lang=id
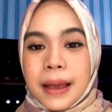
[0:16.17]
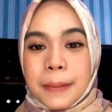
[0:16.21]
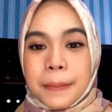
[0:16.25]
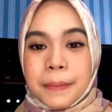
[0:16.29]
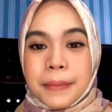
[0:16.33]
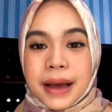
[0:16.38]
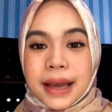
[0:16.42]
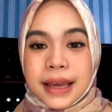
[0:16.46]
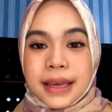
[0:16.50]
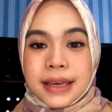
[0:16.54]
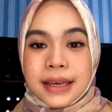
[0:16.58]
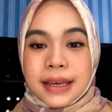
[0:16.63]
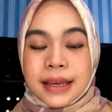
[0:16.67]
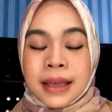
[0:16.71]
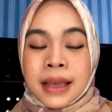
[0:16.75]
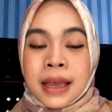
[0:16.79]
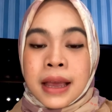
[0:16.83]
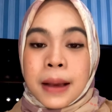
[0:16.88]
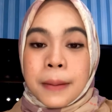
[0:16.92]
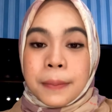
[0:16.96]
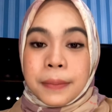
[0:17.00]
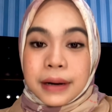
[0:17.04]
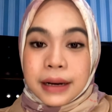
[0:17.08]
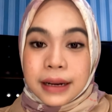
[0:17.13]
Baik,
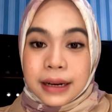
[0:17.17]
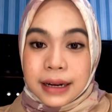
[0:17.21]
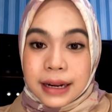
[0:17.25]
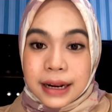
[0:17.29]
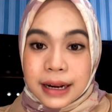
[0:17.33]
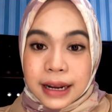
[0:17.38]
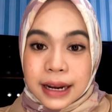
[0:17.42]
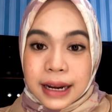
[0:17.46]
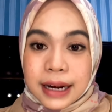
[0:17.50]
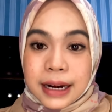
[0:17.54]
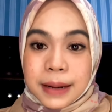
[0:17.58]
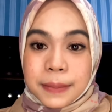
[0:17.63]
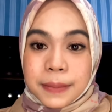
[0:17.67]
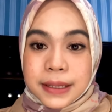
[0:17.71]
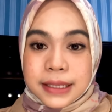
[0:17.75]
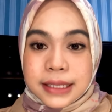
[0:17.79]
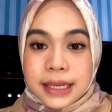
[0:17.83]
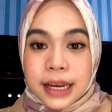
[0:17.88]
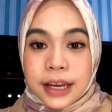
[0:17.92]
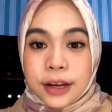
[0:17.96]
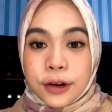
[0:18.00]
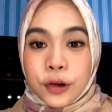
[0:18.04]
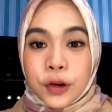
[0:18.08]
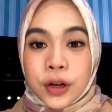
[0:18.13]
perkenalkan nama
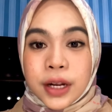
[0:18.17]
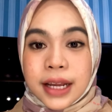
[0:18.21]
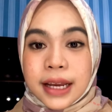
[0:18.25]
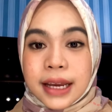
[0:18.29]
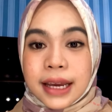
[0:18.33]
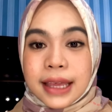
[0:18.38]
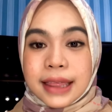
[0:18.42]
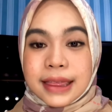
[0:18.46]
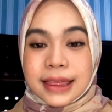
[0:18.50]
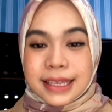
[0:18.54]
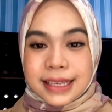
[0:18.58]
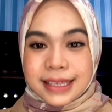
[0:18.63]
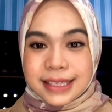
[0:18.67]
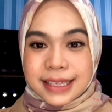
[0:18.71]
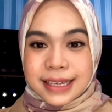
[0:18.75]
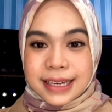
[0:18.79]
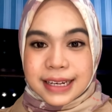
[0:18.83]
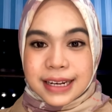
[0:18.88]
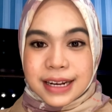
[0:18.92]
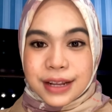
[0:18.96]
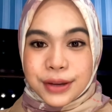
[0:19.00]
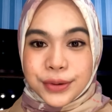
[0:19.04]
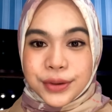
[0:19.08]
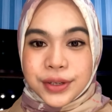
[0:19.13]
saya Nola Yanti
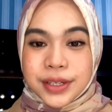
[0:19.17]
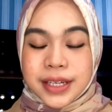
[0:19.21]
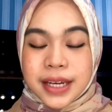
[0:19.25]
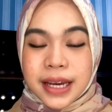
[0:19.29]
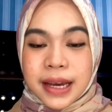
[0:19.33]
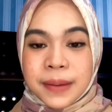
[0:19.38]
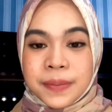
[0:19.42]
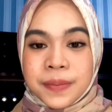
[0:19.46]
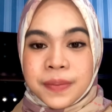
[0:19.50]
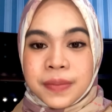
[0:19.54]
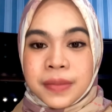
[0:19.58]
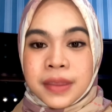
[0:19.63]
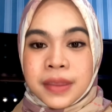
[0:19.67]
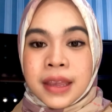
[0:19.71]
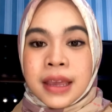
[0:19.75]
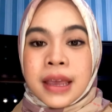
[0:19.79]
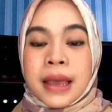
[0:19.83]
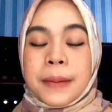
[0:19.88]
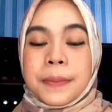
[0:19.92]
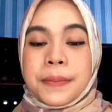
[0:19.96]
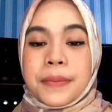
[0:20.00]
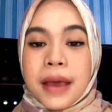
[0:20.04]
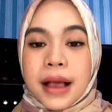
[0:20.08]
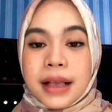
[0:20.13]
Sri Dewi Syam,
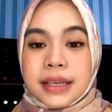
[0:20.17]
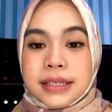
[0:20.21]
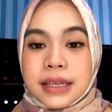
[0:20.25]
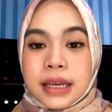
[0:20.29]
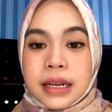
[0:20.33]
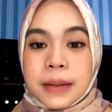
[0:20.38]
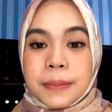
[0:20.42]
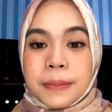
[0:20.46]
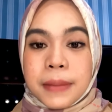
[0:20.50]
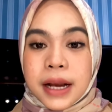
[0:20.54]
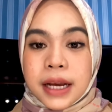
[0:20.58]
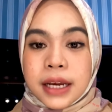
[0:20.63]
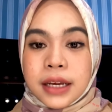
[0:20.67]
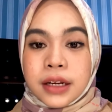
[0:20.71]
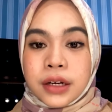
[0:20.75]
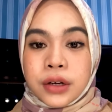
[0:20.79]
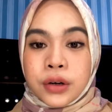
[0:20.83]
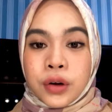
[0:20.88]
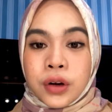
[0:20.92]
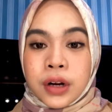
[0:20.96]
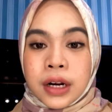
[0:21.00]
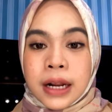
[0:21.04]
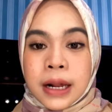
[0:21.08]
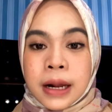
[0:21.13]
biasa dipanggil
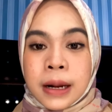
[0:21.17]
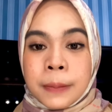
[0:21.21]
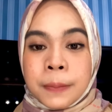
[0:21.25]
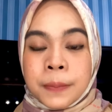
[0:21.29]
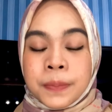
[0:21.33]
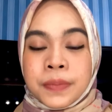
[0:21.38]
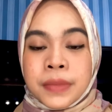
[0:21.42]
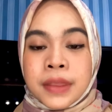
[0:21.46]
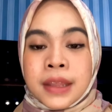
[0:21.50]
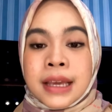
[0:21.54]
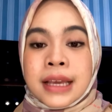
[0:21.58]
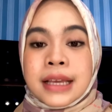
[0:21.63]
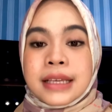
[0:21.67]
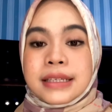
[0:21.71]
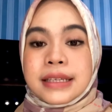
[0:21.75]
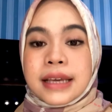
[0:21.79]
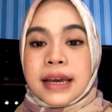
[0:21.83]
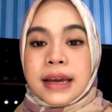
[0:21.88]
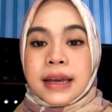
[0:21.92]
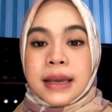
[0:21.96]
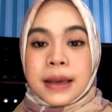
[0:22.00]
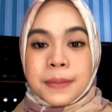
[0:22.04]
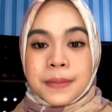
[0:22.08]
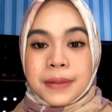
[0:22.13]
Nola.
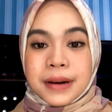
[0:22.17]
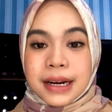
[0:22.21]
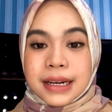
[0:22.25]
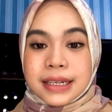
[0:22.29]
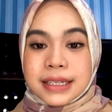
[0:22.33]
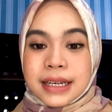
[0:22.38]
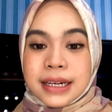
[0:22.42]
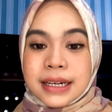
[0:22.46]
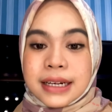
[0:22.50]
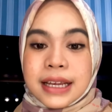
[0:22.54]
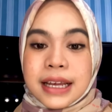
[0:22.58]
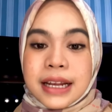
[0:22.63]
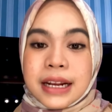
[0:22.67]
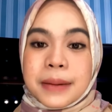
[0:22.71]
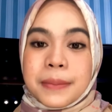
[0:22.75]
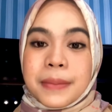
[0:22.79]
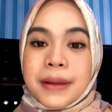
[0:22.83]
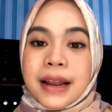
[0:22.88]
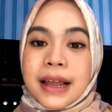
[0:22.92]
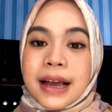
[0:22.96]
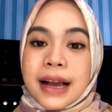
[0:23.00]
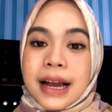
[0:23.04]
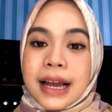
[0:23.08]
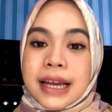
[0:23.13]
Saya berasal dari
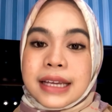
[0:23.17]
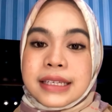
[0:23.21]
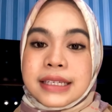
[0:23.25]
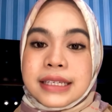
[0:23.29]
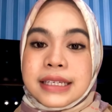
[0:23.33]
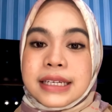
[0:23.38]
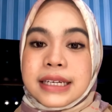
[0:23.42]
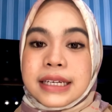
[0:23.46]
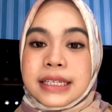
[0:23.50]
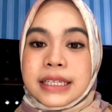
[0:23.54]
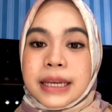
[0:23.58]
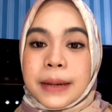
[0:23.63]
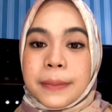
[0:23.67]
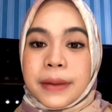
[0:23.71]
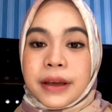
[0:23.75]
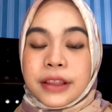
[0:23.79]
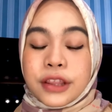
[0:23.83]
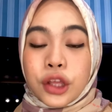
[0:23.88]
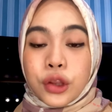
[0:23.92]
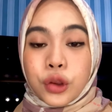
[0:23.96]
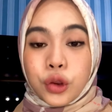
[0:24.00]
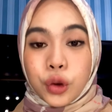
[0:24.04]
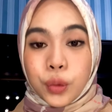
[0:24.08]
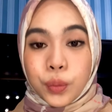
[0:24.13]
Malakaji,
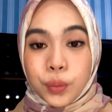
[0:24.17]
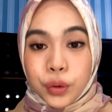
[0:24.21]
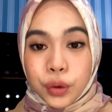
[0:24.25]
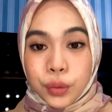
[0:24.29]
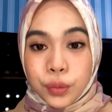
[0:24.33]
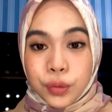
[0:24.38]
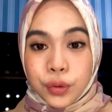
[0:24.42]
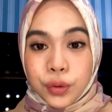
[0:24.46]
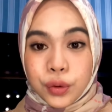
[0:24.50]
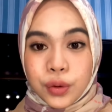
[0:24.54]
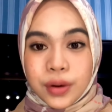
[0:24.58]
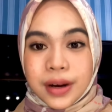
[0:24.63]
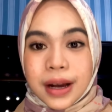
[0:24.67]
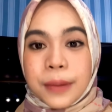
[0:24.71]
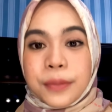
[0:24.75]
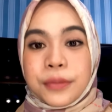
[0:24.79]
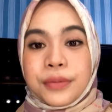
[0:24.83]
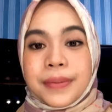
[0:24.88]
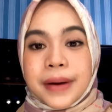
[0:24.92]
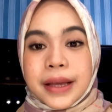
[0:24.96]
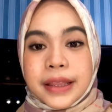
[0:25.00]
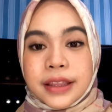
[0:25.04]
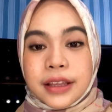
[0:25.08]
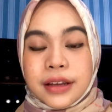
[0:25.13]
Kecamatan Tompok Bulu,
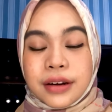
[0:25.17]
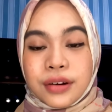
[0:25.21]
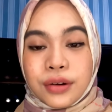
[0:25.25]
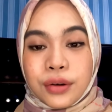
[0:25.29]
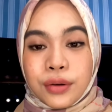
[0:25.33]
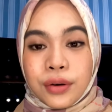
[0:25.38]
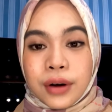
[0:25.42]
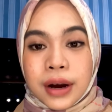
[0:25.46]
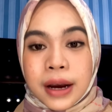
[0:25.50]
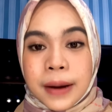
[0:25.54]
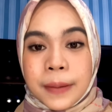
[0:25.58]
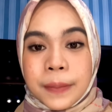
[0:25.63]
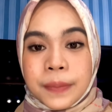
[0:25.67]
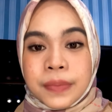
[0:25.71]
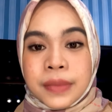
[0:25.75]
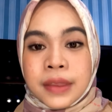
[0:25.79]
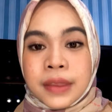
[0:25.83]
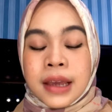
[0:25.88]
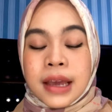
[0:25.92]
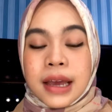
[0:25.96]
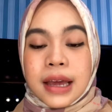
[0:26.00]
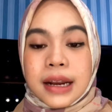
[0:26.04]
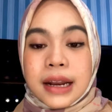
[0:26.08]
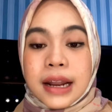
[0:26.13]
Kabupaten Goa.
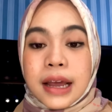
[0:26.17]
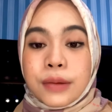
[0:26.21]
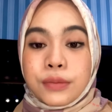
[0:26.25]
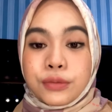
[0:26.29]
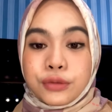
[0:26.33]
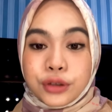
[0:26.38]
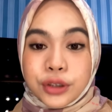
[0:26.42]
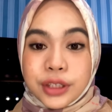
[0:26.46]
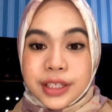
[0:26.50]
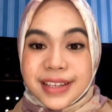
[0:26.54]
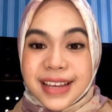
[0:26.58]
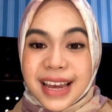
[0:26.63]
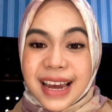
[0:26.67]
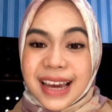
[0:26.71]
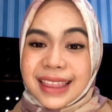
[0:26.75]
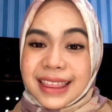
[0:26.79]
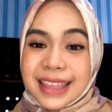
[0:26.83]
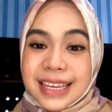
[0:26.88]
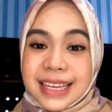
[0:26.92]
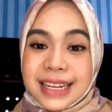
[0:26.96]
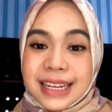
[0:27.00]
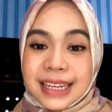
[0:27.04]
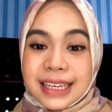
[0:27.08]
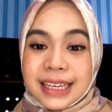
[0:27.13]
Namun, saat
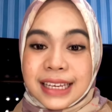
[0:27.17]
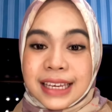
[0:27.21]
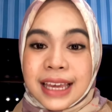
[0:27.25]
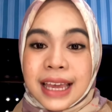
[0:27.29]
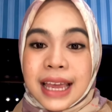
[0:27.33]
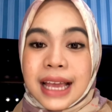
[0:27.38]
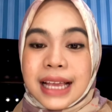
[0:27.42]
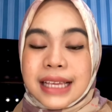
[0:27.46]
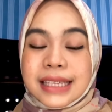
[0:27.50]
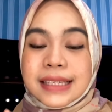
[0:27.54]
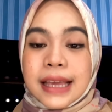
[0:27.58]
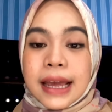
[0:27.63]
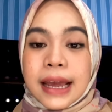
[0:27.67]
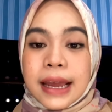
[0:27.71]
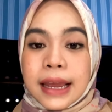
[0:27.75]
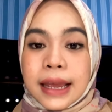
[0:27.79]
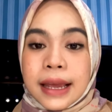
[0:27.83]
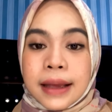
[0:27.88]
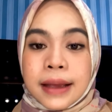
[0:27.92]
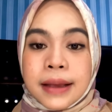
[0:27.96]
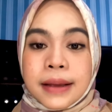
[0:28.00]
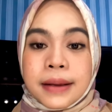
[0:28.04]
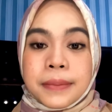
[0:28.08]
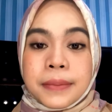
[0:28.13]
ini
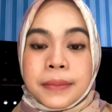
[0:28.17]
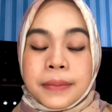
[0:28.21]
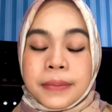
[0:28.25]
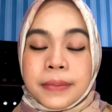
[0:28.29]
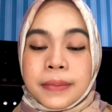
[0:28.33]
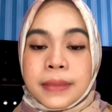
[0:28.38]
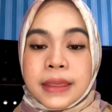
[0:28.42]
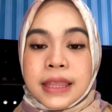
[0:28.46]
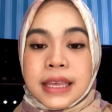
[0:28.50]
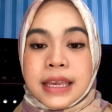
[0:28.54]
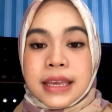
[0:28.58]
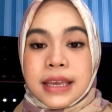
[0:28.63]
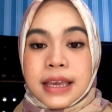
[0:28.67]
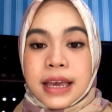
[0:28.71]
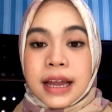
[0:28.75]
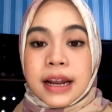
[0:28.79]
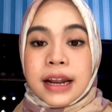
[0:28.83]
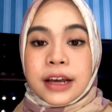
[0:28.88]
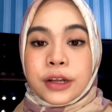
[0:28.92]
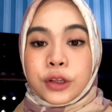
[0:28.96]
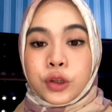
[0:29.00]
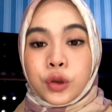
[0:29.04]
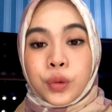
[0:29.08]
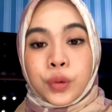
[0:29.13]
saya tinggal
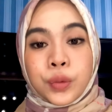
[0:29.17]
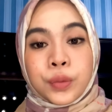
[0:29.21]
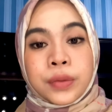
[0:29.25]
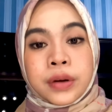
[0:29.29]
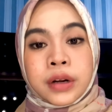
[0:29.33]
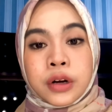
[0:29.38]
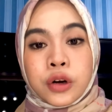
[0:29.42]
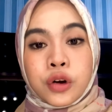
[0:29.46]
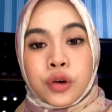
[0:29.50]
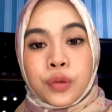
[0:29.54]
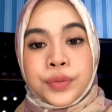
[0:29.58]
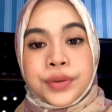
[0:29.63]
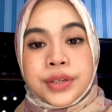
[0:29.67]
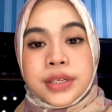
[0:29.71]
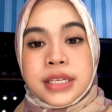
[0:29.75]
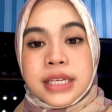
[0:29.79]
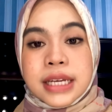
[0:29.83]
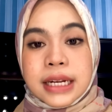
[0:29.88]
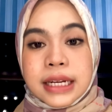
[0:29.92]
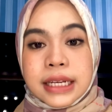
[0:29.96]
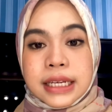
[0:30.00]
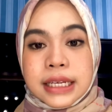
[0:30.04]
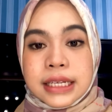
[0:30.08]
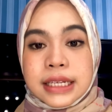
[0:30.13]
atau
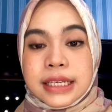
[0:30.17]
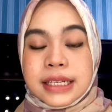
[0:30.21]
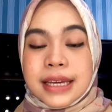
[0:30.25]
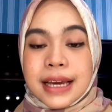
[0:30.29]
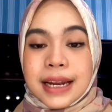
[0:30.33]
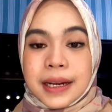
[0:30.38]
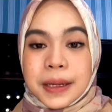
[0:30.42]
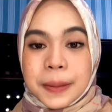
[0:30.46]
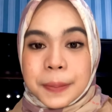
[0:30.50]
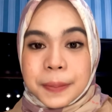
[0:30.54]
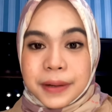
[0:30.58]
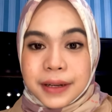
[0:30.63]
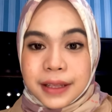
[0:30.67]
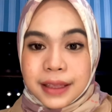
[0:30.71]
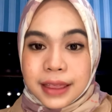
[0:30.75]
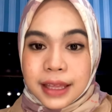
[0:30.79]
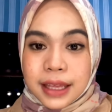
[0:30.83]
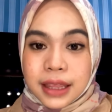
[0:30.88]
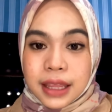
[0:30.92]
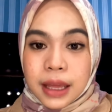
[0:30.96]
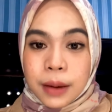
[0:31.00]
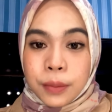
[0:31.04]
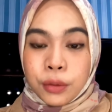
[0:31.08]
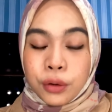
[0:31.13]
berdomisili di Jalan Pelita
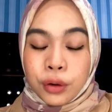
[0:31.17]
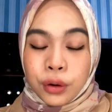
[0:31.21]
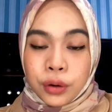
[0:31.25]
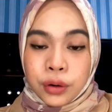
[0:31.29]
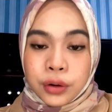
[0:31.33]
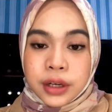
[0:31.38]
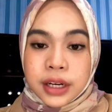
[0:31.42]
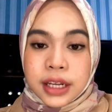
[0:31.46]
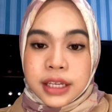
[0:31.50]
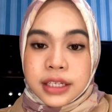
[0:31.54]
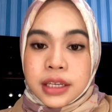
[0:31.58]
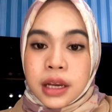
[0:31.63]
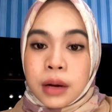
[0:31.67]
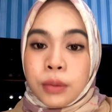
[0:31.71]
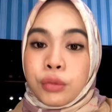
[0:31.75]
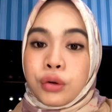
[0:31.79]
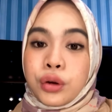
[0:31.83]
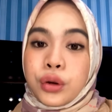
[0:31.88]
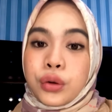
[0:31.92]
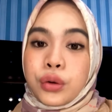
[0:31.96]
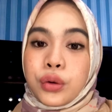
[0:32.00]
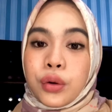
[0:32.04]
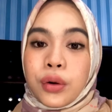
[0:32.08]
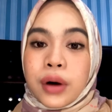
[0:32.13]
Taborong, Desa
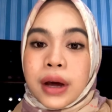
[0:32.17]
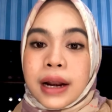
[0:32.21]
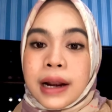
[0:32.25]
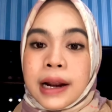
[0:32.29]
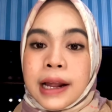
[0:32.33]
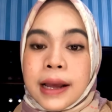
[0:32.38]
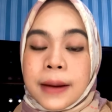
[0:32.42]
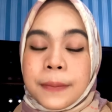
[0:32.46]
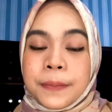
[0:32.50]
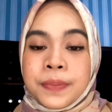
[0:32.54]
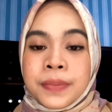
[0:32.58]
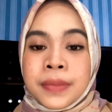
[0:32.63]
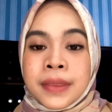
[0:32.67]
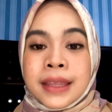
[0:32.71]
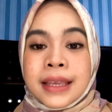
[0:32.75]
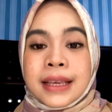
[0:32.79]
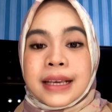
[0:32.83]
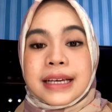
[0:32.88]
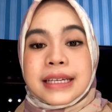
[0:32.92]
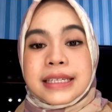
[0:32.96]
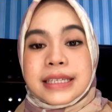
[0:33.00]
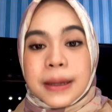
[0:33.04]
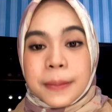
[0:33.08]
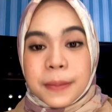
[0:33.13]
Buntuala,
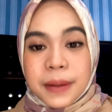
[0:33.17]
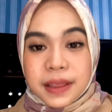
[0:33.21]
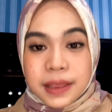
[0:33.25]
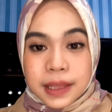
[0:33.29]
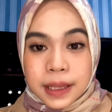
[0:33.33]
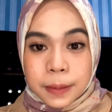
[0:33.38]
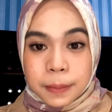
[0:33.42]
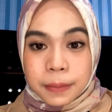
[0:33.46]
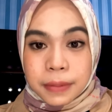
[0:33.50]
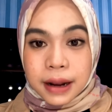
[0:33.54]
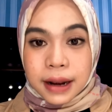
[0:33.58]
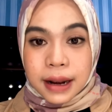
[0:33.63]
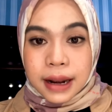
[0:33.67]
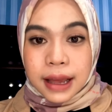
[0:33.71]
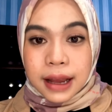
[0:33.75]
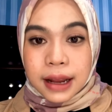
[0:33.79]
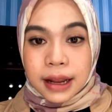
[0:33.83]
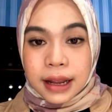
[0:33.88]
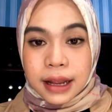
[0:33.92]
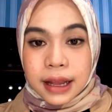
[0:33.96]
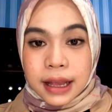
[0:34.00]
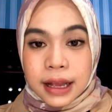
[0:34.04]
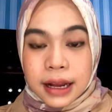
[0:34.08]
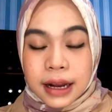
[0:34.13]
Kecamatan
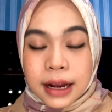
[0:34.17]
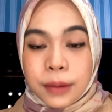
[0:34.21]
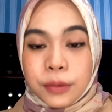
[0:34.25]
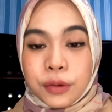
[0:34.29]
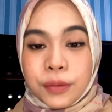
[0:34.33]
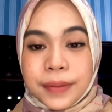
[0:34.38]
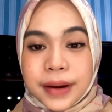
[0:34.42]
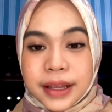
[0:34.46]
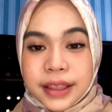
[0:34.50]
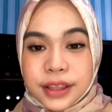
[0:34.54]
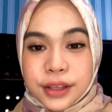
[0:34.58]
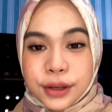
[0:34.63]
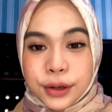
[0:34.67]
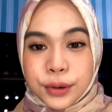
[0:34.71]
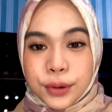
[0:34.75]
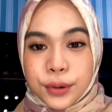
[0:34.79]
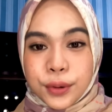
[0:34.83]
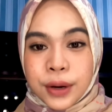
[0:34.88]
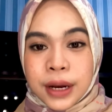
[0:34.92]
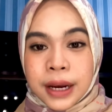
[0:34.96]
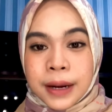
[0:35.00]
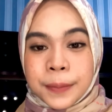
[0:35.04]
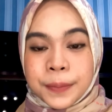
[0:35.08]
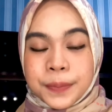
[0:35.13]
Palangga, Kabupaten
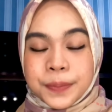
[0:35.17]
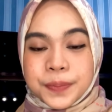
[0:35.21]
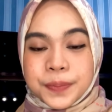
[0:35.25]
Goa.